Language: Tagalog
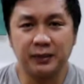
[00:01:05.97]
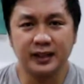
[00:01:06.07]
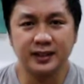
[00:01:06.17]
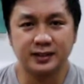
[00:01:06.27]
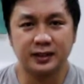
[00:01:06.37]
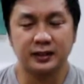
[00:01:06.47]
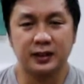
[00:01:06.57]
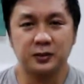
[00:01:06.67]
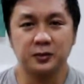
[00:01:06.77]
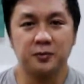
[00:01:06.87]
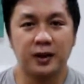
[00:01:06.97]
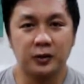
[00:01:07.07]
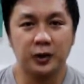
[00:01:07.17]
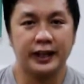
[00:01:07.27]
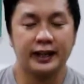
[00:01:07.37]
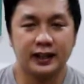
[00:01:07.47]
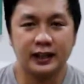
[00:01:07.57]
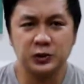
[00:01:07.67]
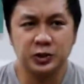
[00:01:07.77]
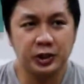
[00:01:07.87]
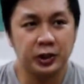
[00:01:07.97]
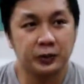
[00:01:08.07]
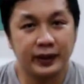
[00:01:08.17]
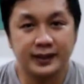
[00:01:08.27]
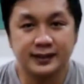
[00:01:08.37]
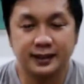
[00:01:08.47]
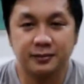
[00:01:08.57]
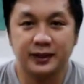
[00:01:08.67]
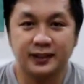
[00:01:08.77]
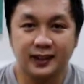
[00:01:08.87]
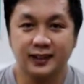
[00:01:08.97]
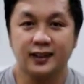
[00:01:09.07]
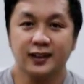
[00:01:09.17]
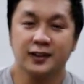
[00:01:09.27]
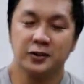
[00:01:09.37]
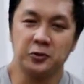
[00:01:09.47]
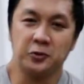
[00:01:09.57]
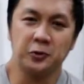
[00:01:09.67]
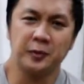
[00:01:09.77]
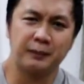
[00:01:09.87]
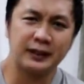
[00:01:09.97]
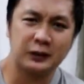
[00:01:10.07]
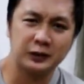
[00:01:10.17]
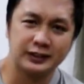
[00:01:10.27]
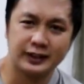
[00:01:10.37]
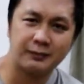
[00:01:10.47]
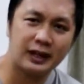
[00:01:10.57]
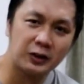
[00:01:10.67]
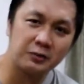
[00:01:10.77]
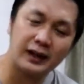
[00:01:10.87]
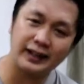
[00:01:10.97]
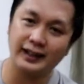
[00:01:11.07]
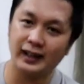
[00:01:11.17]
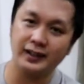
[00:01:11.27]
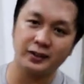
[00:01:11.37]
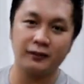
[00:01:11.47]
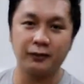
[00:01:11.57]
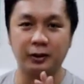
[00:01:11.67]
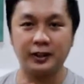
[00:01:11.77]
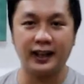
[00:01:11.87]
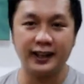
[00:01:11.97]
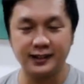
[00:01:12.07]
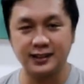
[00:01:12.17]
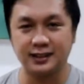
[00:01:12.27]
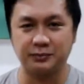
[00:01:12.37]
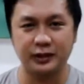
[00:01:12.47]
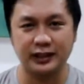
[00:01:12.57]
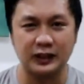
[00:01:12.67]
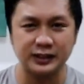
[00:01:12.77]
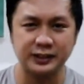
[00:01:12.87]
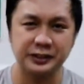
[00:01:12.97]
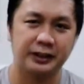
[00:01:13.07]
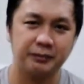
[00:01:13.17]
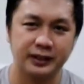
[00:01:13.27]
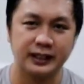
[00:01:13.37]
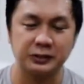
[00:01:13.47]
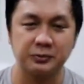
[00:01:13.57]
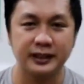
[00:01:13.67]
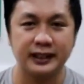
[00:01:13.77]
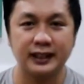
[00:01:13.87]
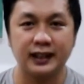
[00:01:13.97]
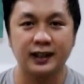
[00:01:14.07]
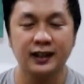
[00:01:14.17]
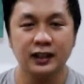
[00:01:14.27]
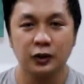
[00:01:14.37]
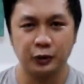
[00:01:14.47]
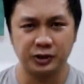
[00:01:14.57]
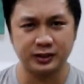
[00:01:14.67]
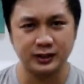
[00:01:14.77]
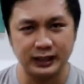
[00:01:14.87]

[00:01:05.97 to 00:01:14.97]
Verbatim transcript: bali nag-start akong mag-collect around year 2017. Noong lumipat ako ng trabaho, bali galing akong Flor Daniels, napunta ako sa JFP Tech ng Manila, which is a